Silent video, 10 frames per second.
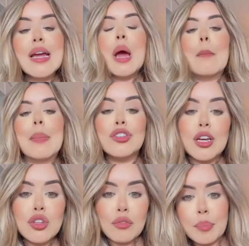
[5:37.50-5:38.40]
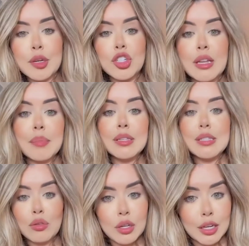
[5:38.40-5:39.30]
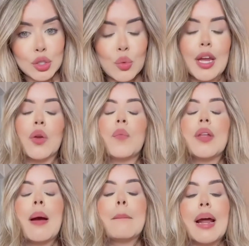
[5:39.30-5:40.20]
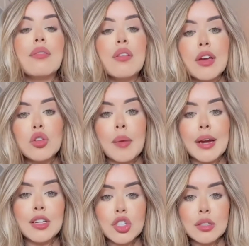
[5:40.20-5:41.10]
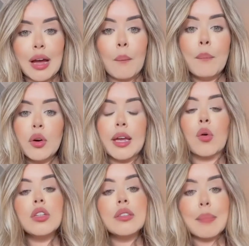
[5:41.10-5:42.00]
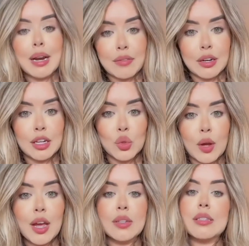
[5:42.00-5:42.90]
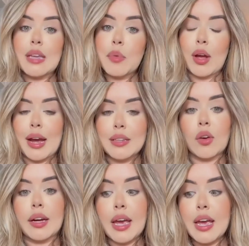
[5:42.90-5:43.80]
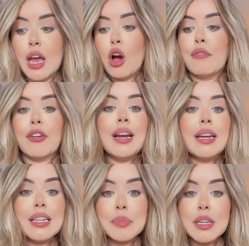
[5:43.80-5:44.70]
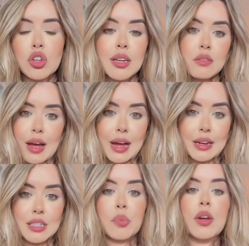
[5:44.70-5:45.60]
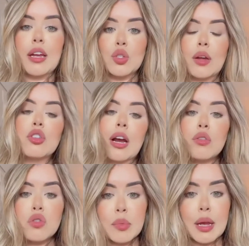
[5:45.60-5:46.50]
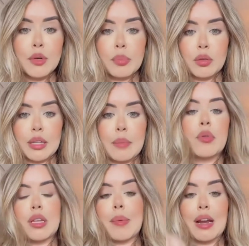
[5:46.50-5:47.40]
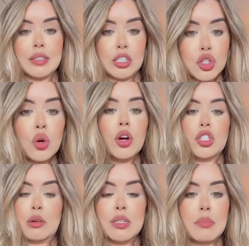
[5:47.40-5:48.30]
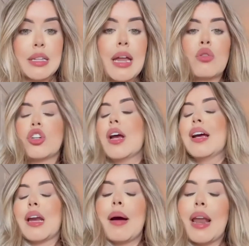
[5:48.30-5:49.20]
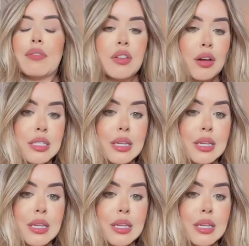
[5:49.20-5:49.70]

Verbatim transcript: Mas eu resolvi pedir demissão da Riachuelo para viver do marketing digital. Por quê? Quando eu trabalhava no Riachuelo, esses 100 mil reais que eu ganhei, foi ali nas minhas horas vagas, porque a Riachuelo já consumia muito meu tempo, porque eu trabalhava até de noite, até 11 e meia da noite, trabalhava final de semana.